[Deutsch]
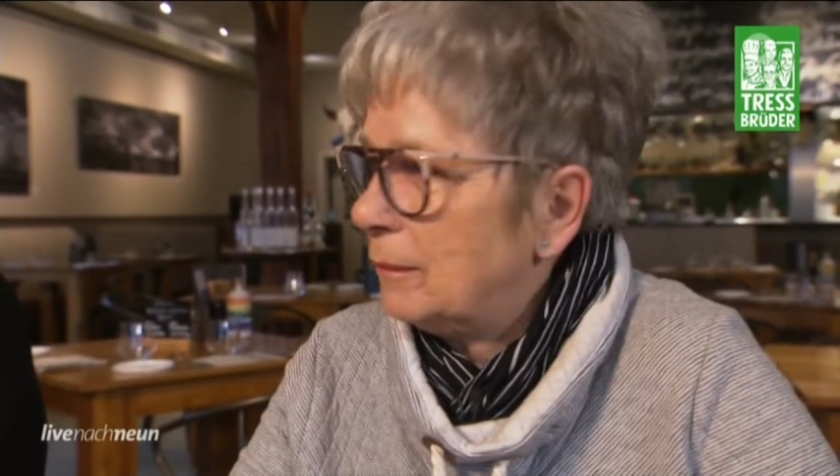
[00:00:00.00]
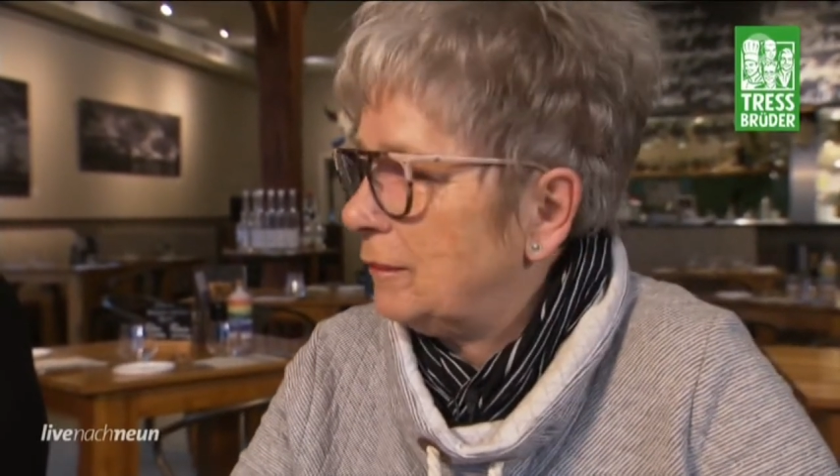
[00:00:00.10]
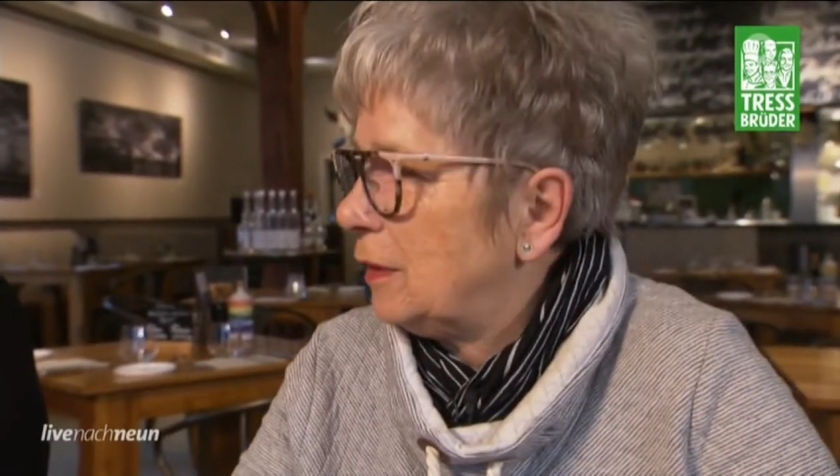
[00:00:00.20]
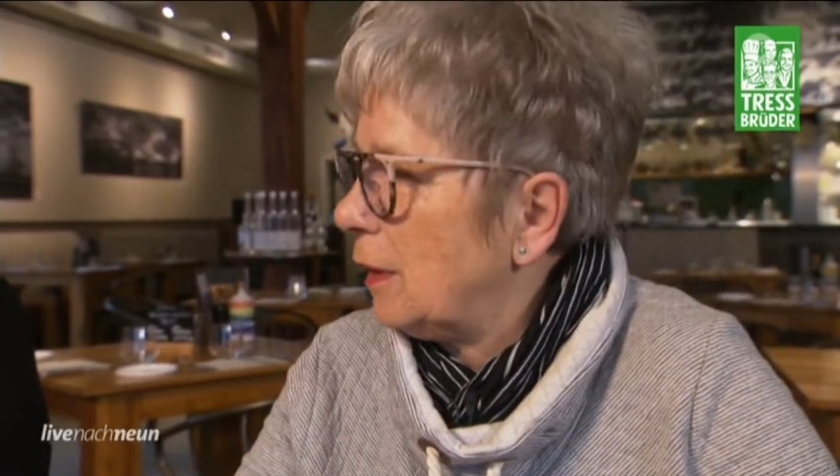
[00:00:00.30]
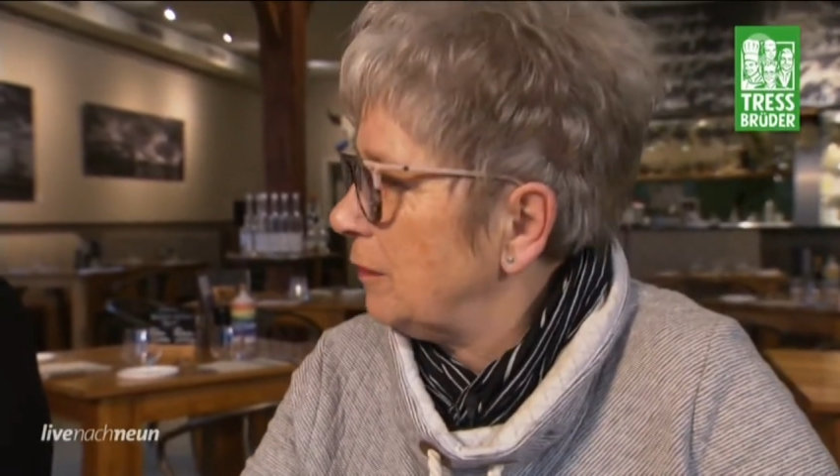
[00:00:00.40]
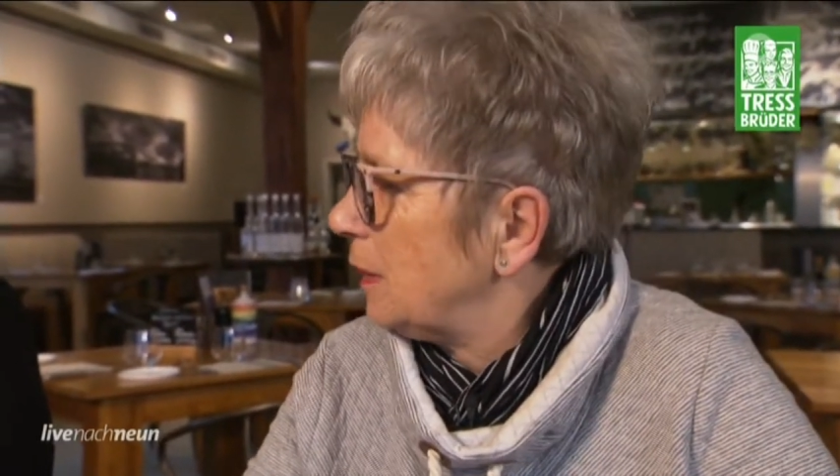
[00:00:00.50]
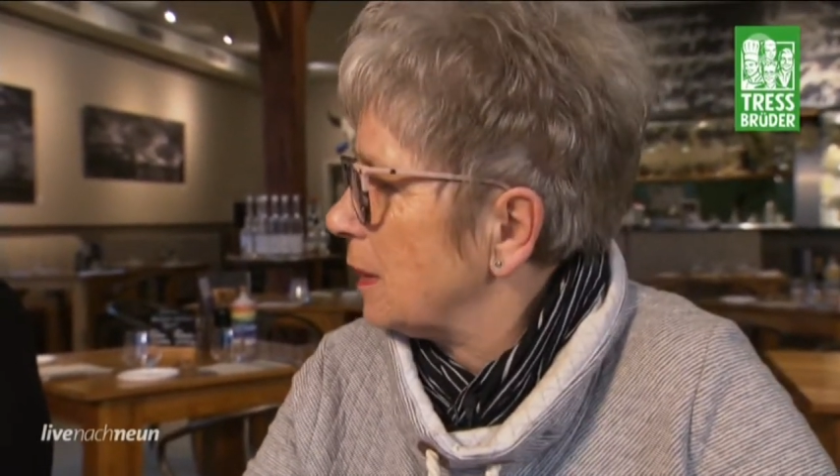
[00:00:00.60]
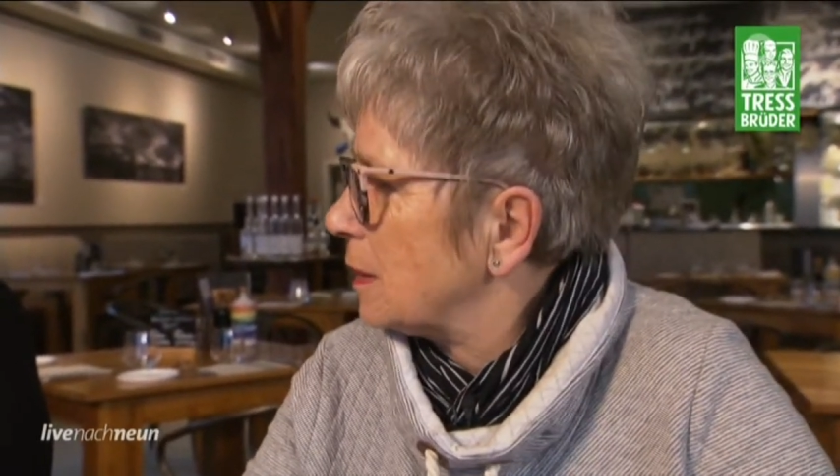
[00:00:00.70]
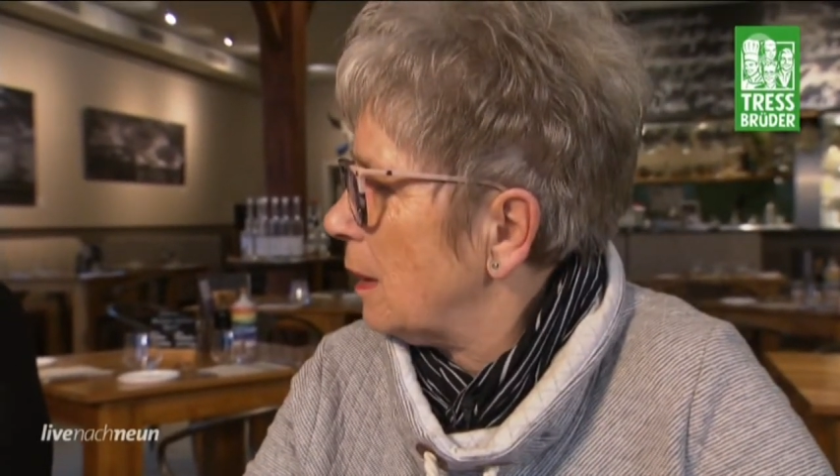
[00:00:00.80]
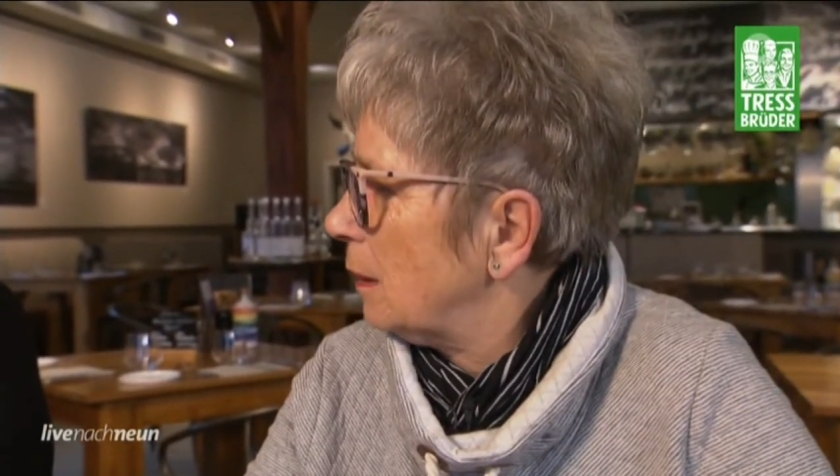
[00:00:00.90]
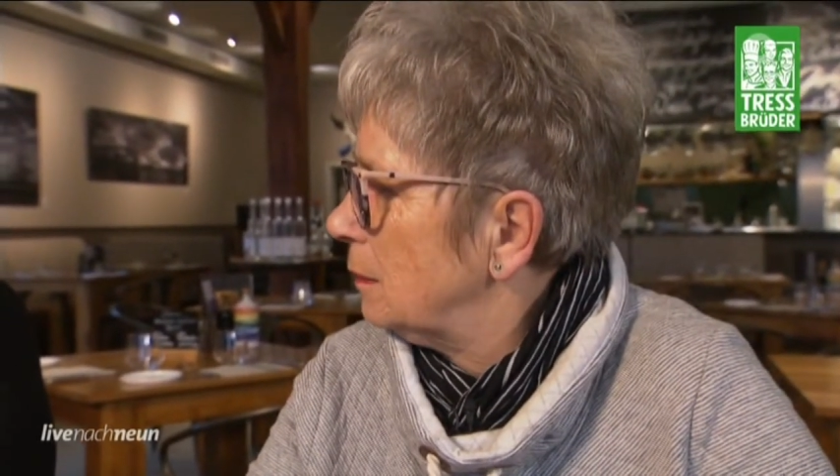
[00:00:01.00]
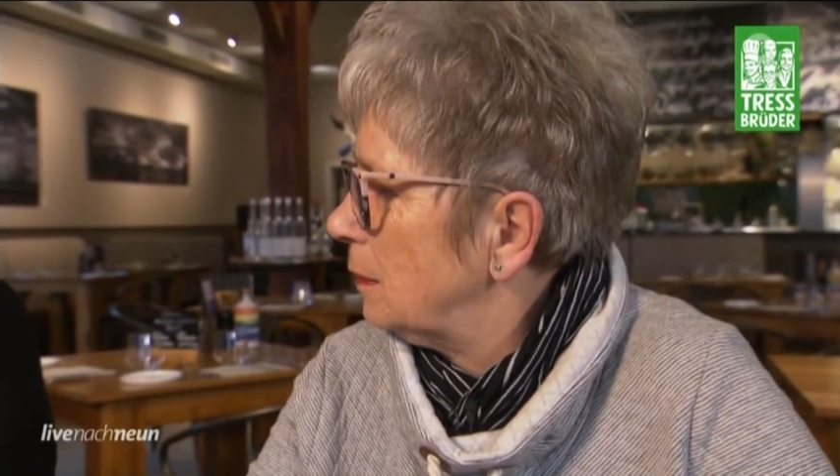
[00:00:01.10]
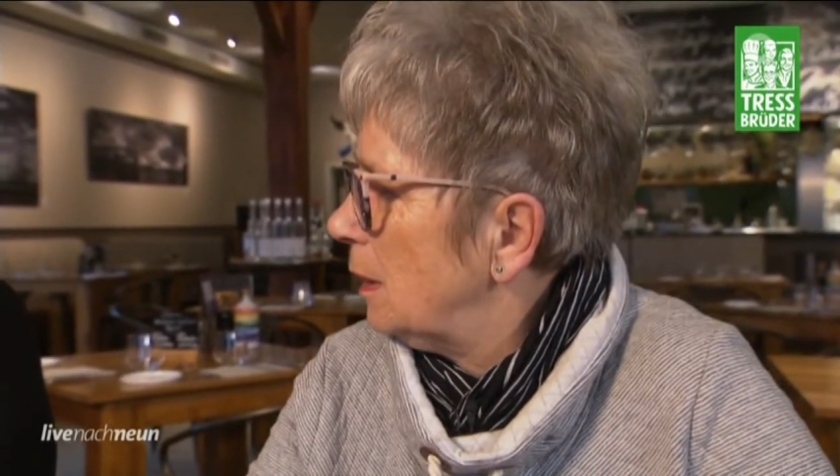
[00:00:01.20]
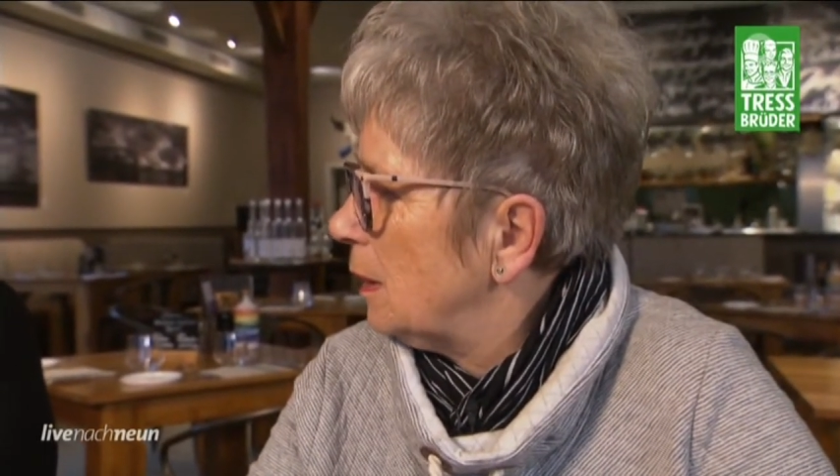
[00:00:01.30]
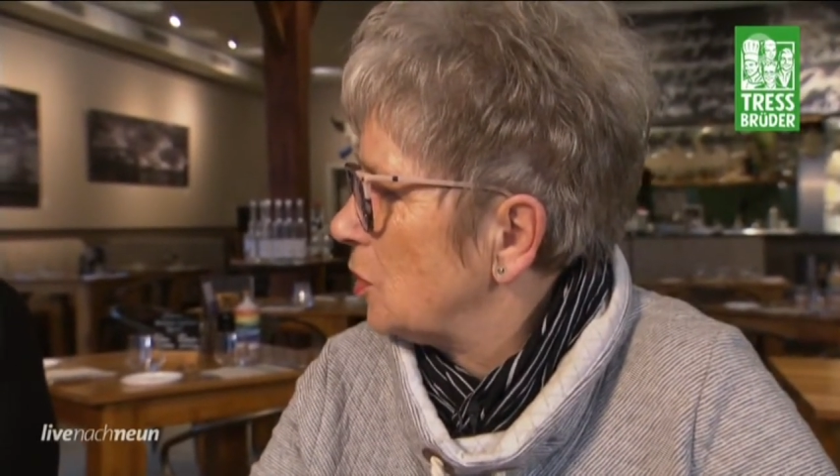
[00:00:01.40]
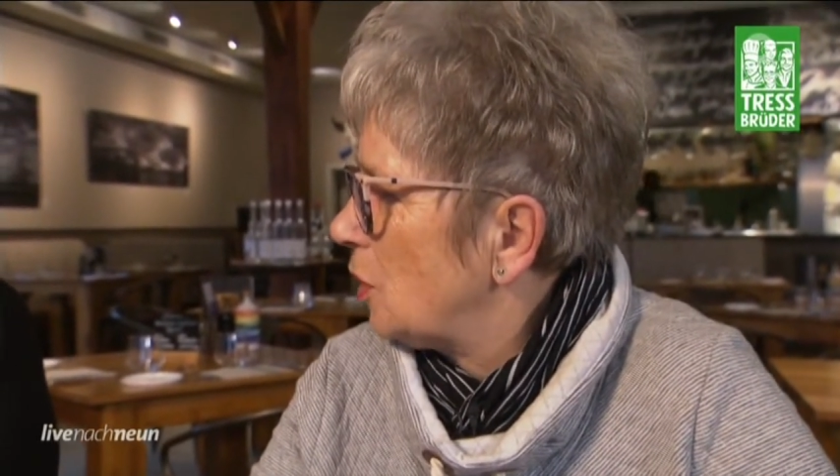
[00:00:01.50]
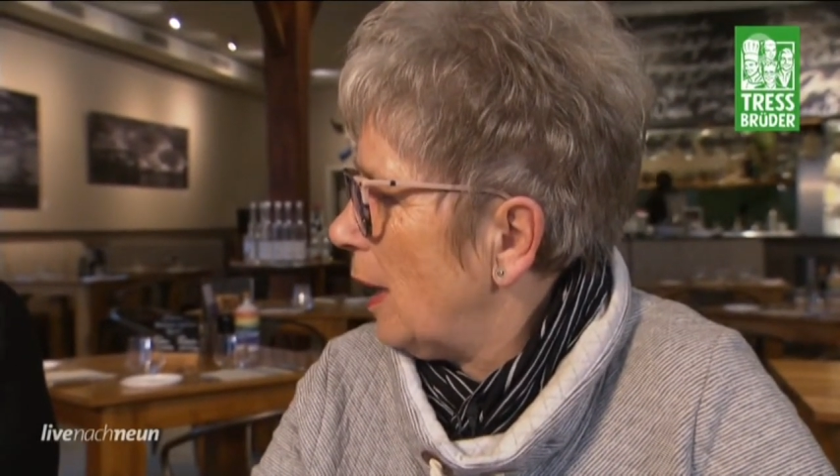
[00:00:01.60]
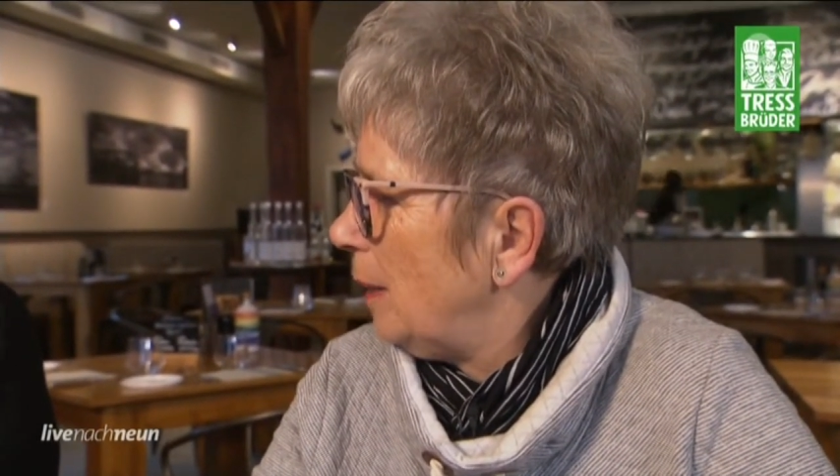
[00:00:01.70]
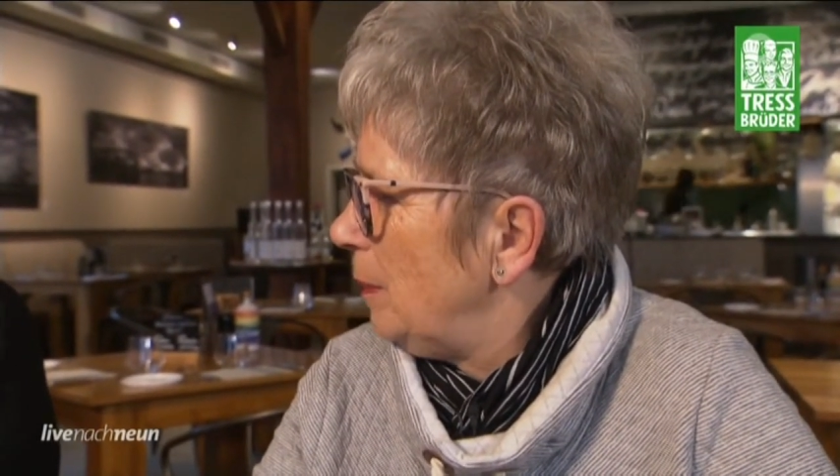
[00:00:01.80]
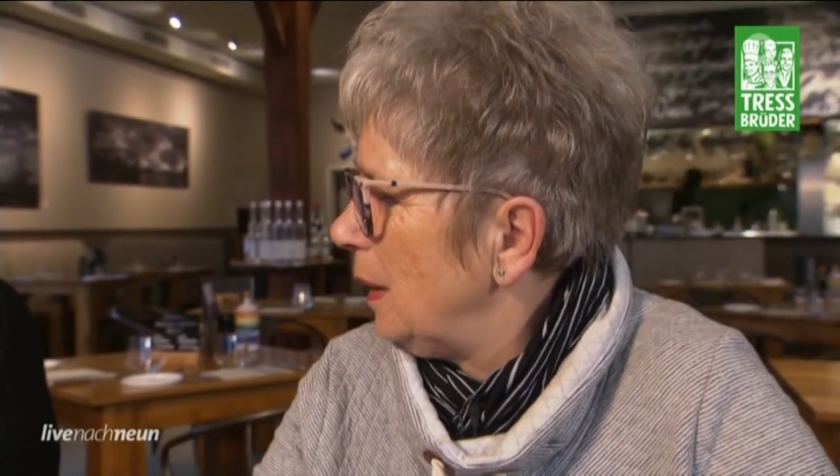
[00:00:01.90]
wie darf ich das sagen,
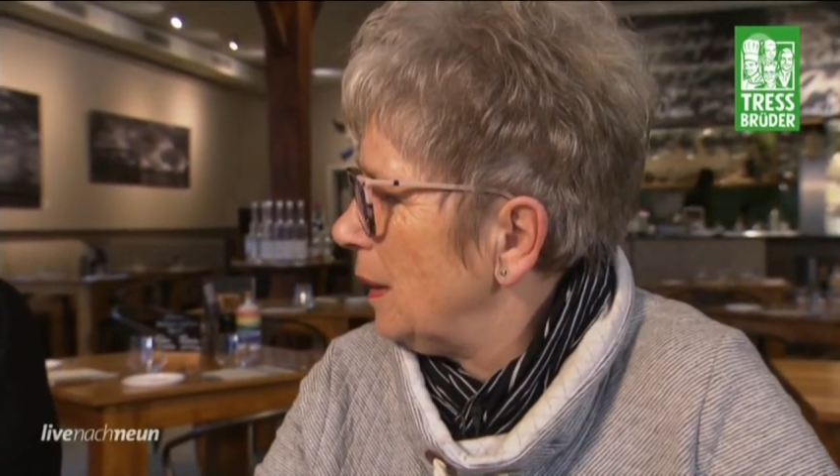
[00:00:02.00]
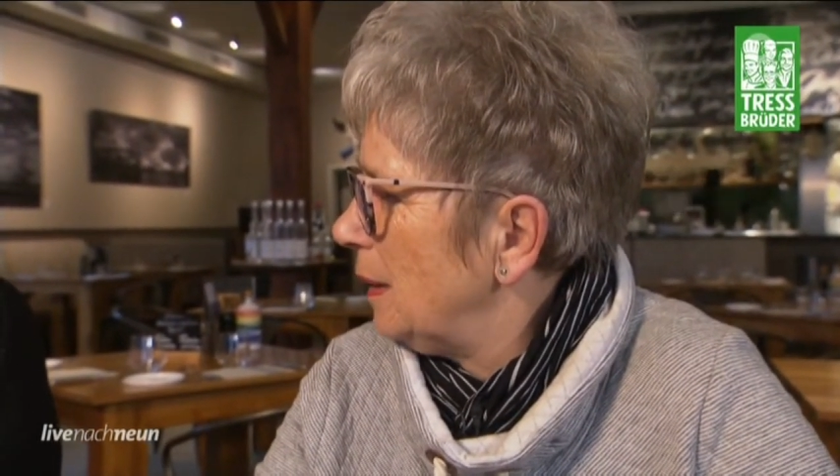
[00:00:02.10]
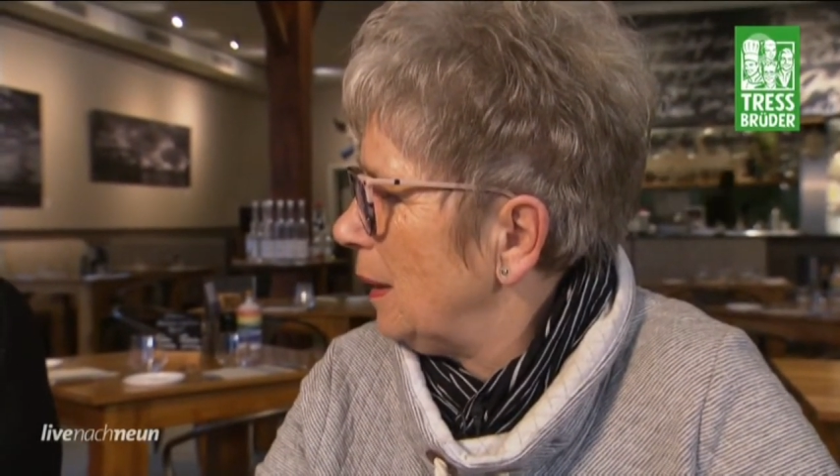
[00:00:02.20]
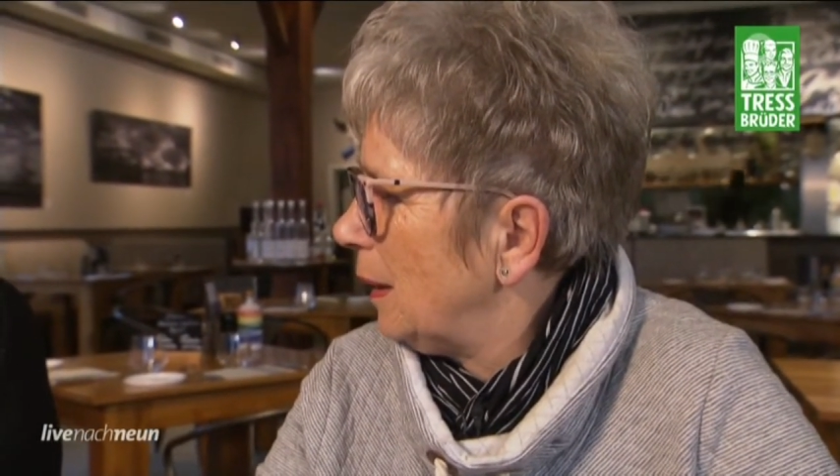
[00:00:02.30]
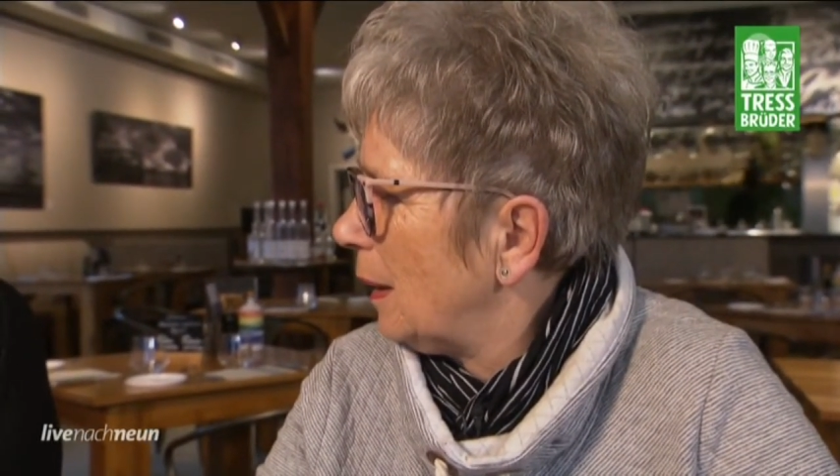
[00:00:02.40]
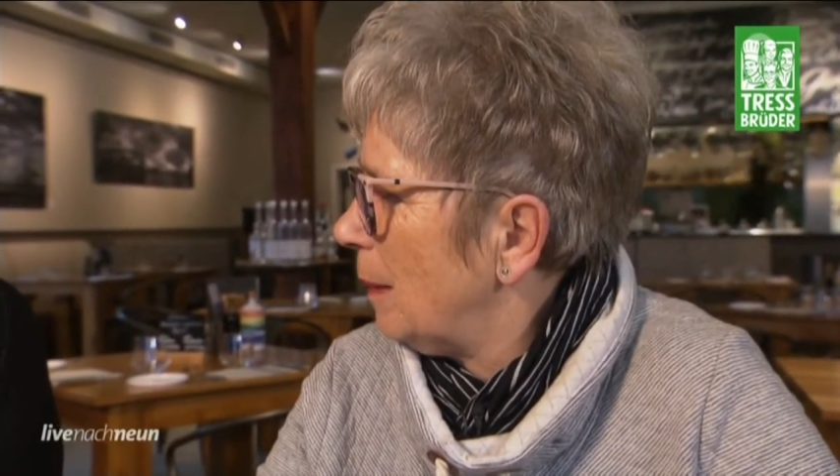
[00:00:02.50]
schleimig nicht